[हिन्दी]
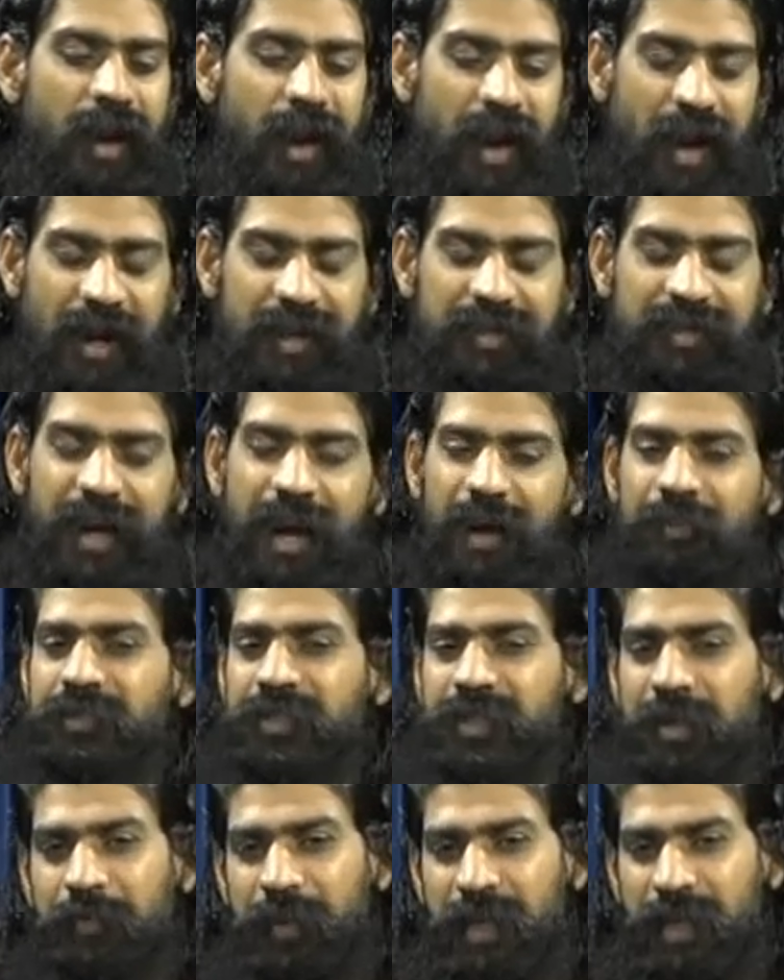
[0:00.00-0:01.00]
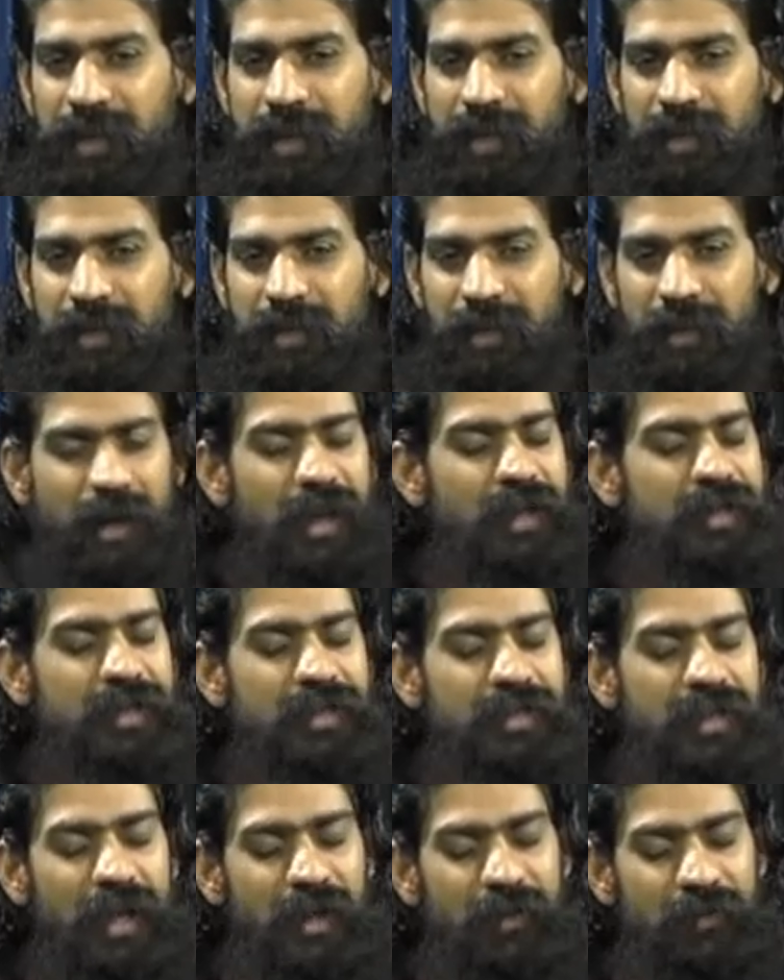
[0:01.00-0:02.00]
आज आप सभी
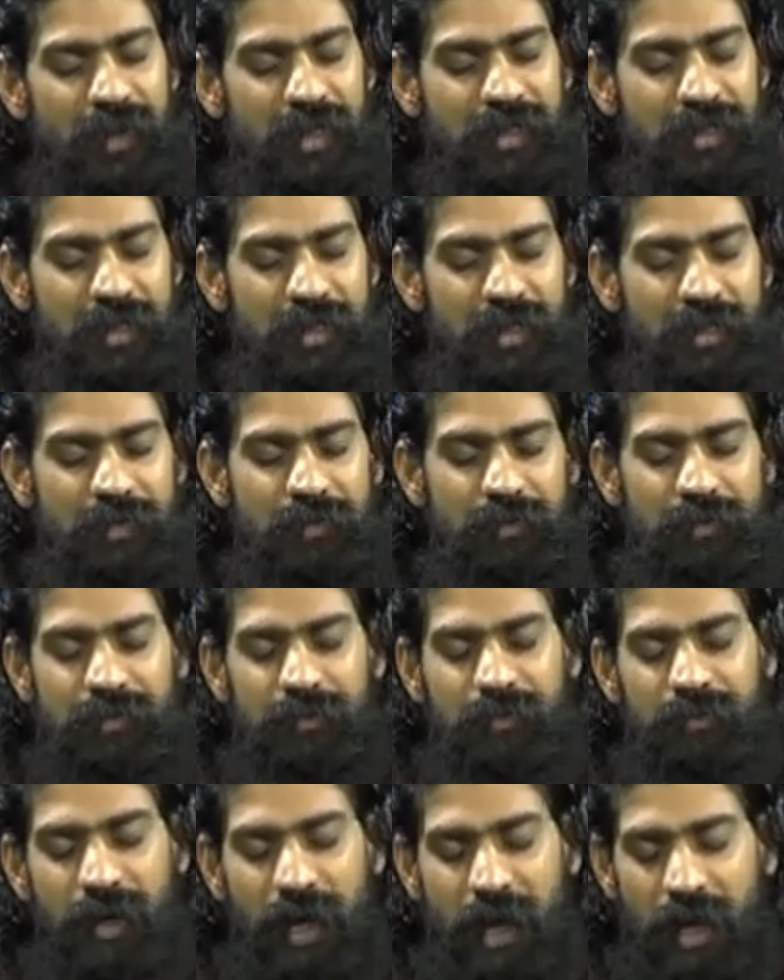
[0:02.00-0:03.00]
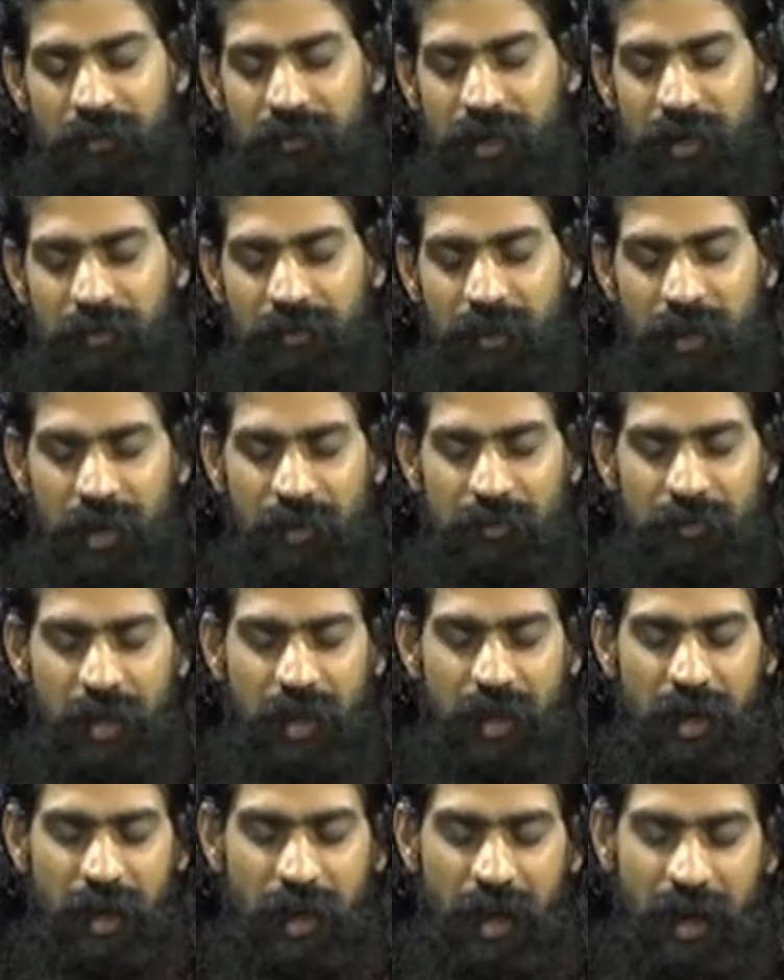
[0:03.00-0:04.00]
राजस्थानवासी भाई बहनों का
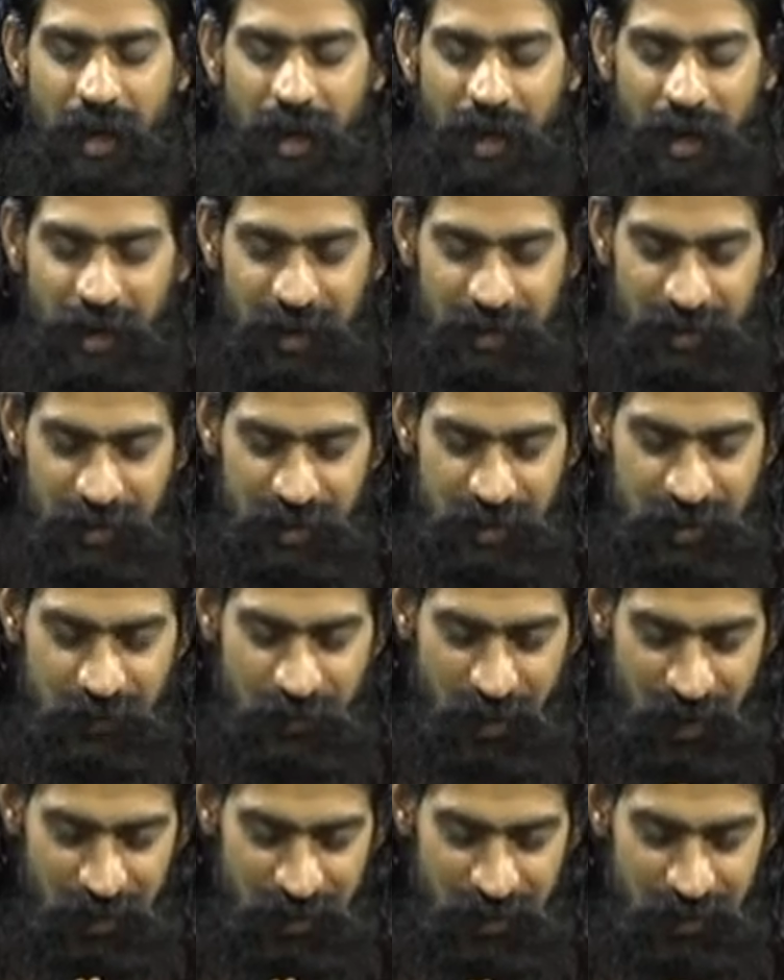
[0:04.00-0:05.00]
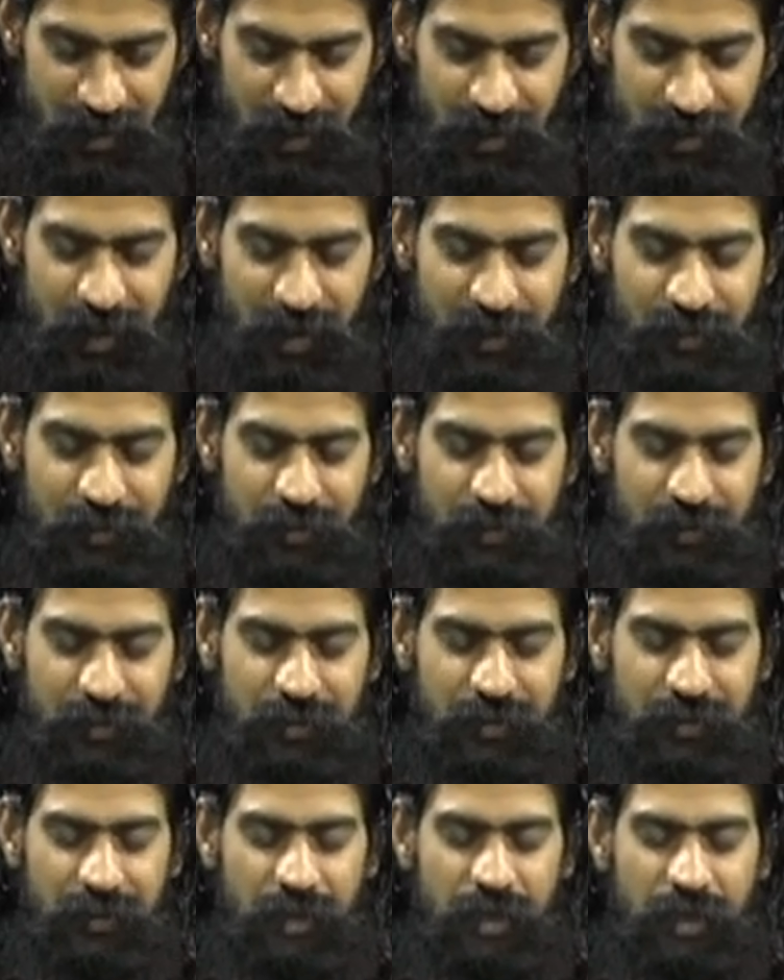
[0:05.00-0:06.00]
मैं हार्दिक स्वागत करता हूँ
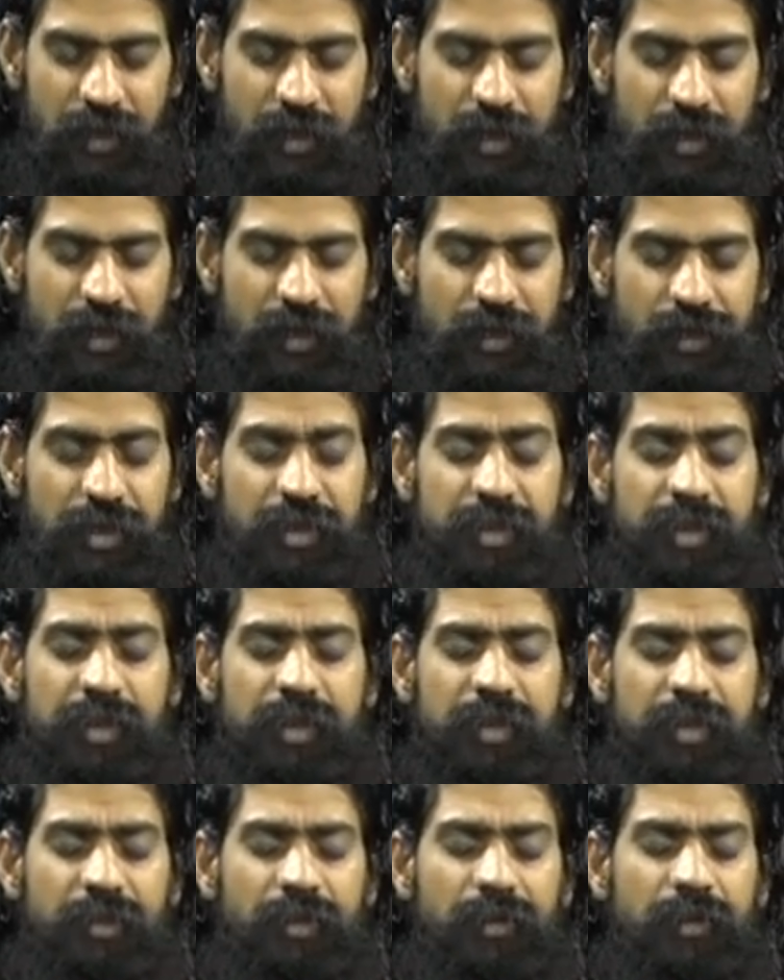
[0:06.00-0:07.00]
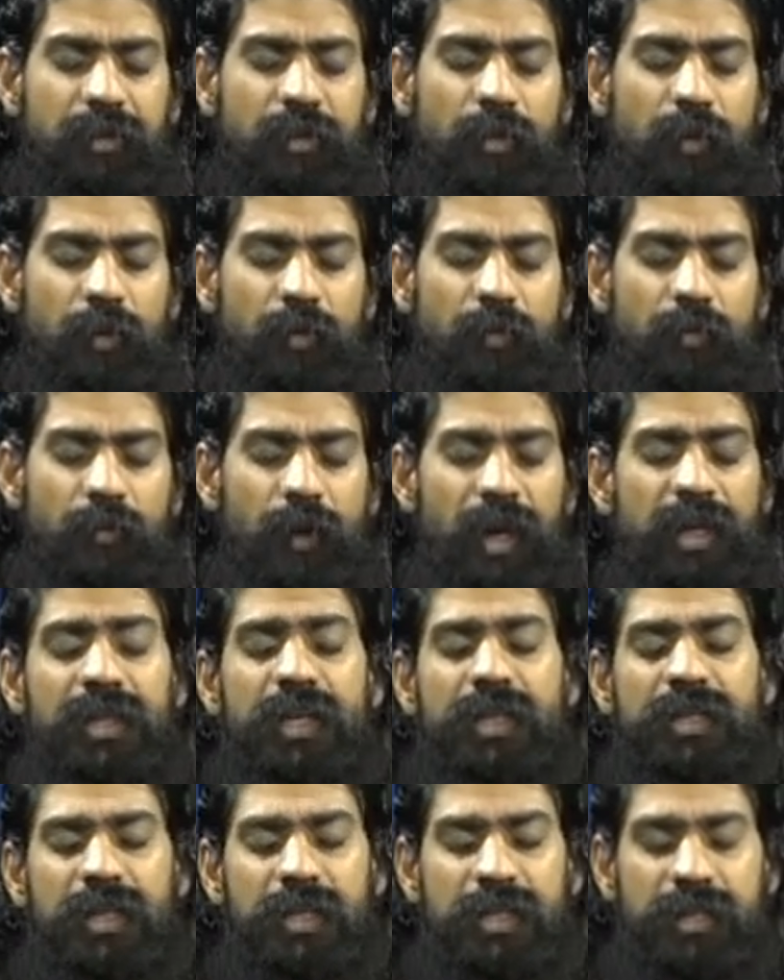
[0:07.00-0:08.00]
इस
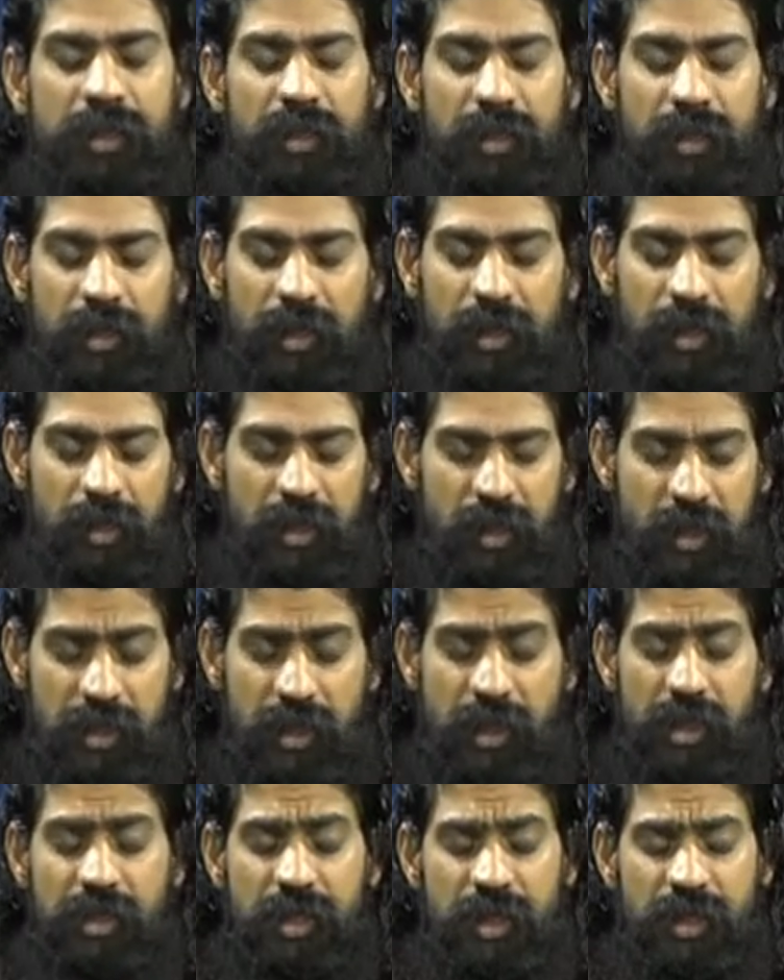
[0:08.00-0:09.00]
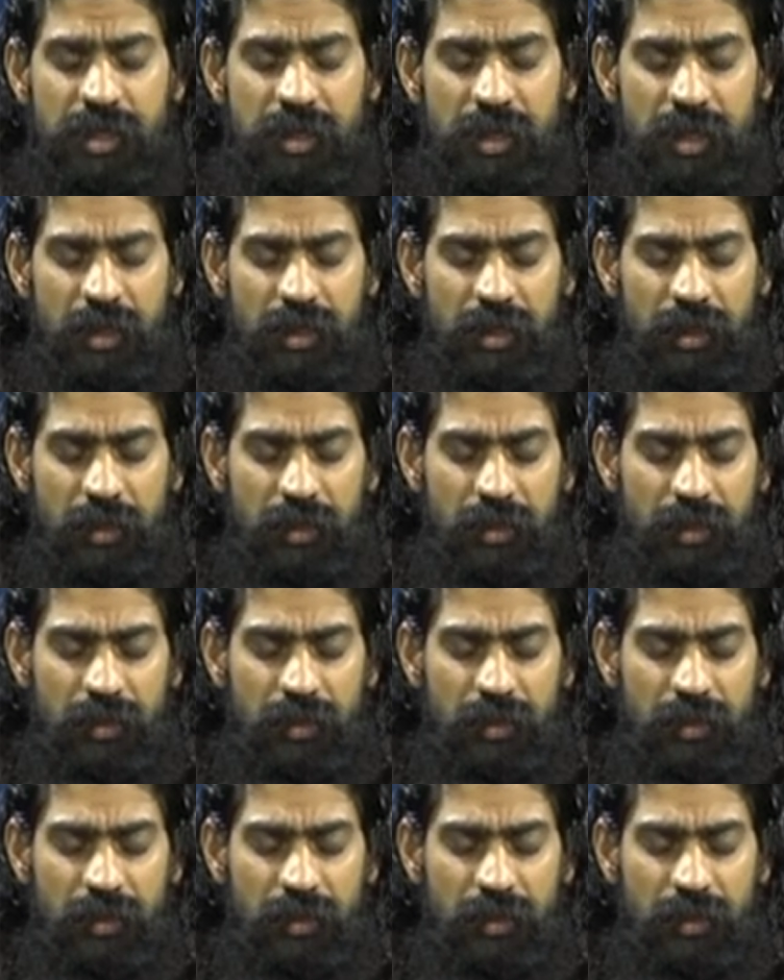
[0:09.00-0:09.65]
वैदिक संस्कृति ऋषि संस्कृति